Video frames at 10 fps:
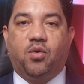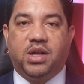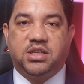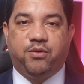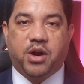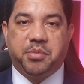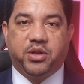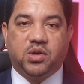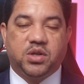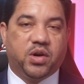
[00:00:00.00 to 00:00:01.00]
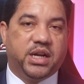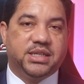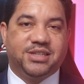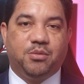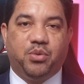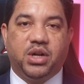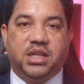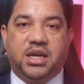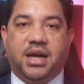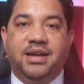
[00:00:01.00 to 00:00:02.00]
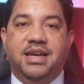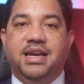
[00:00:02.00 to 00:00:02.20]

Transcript: cual se fragmentó esa organización política,